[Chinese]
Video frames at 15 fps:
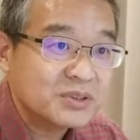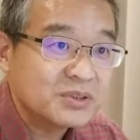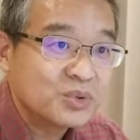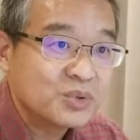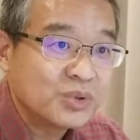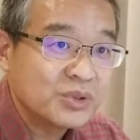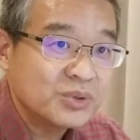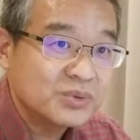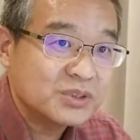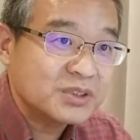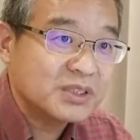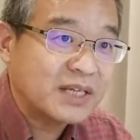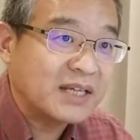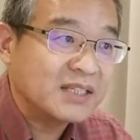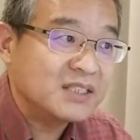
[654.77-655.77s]
以国有资
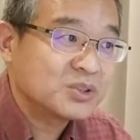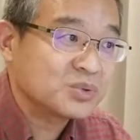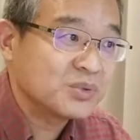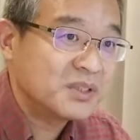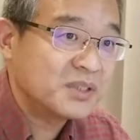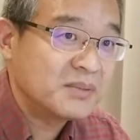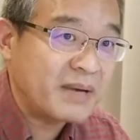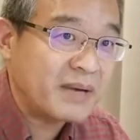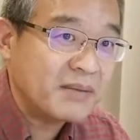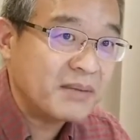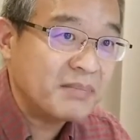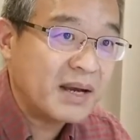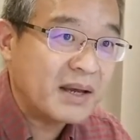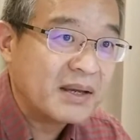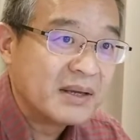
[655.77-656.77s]
产、以所谓的买
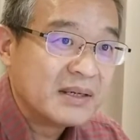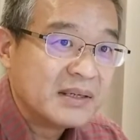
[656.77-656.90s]
办、